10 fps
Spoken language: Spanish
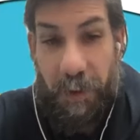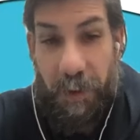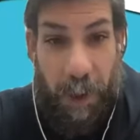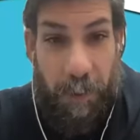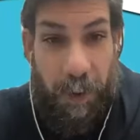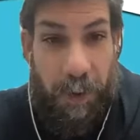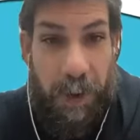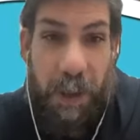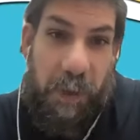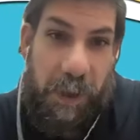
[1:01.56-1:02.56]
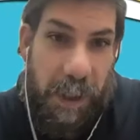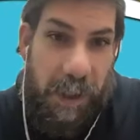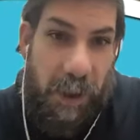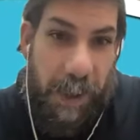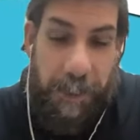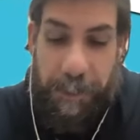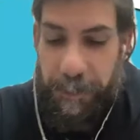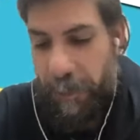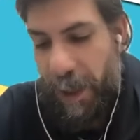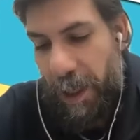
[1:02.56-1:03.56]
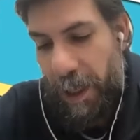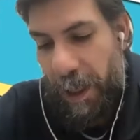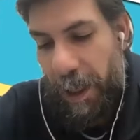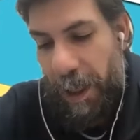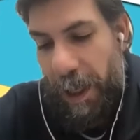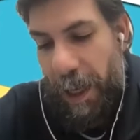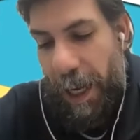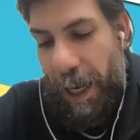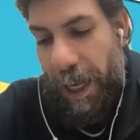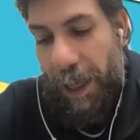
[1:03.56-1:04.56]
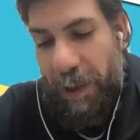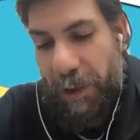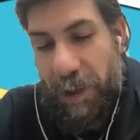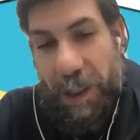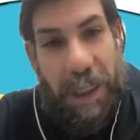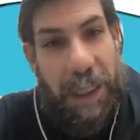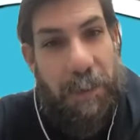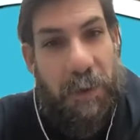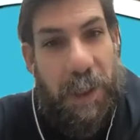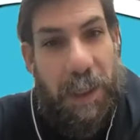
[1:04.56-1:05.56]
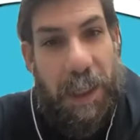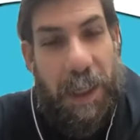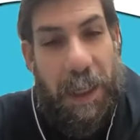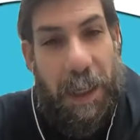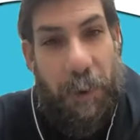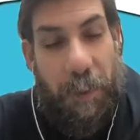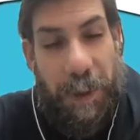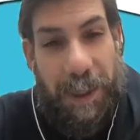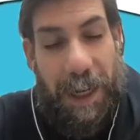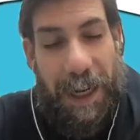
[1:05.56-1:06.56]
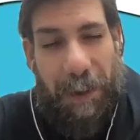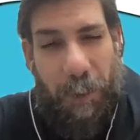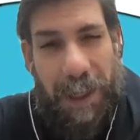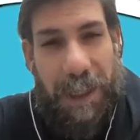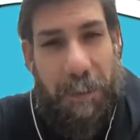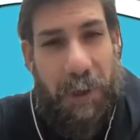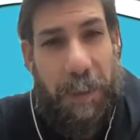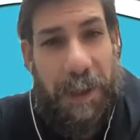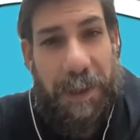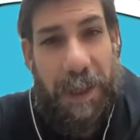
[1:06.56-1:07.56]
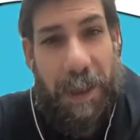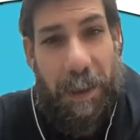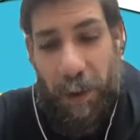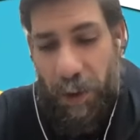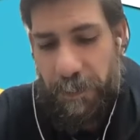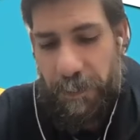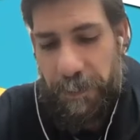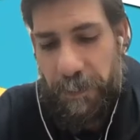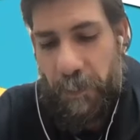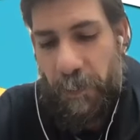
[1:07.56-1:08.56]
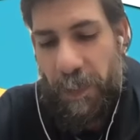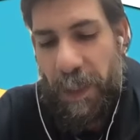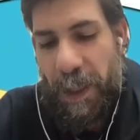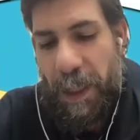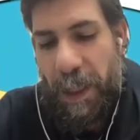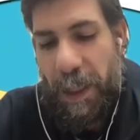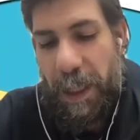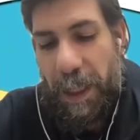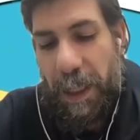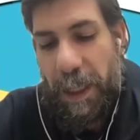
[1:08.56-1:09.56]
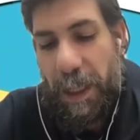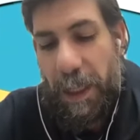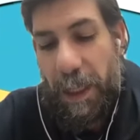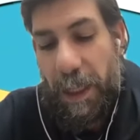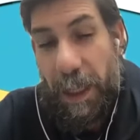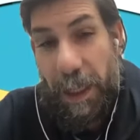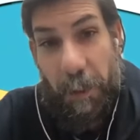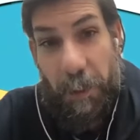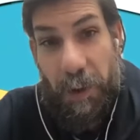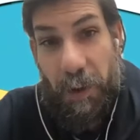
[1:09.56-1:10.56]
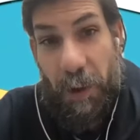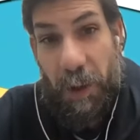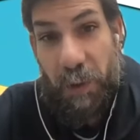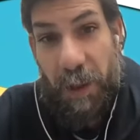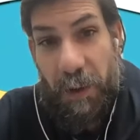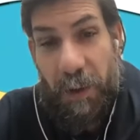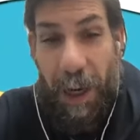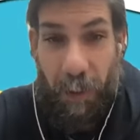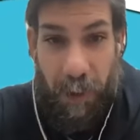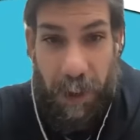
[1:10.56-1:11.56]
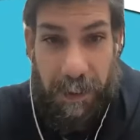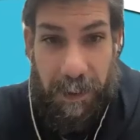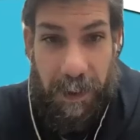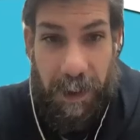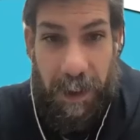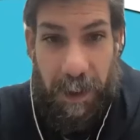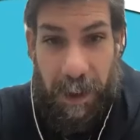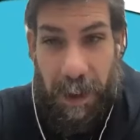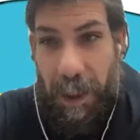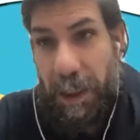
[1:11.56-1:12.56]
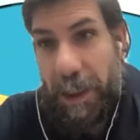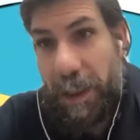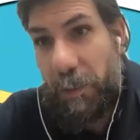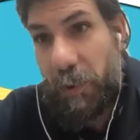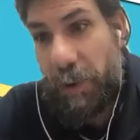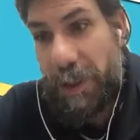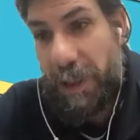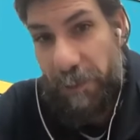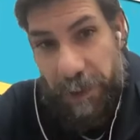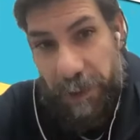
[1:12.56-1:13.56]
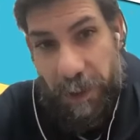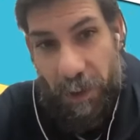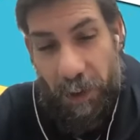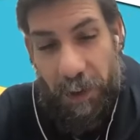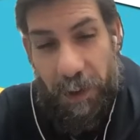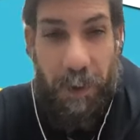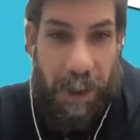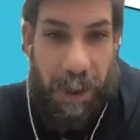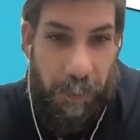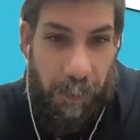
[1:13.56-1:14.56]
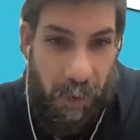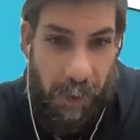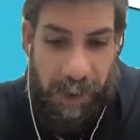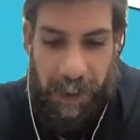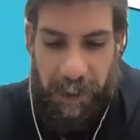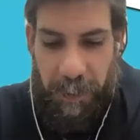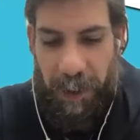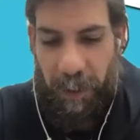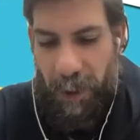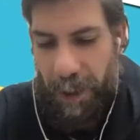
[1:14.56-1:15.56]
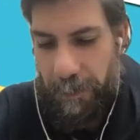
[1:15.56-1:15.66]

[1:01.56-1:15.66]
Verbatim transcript: cuerpo y nuestra neshama. Hay algunas cosas que tenemos que, a las cuales tenemos que prestar atención y en el momento del sueño. Algunas eh, desde el punto de vista físico y algunas desde el punto de vista espiritual.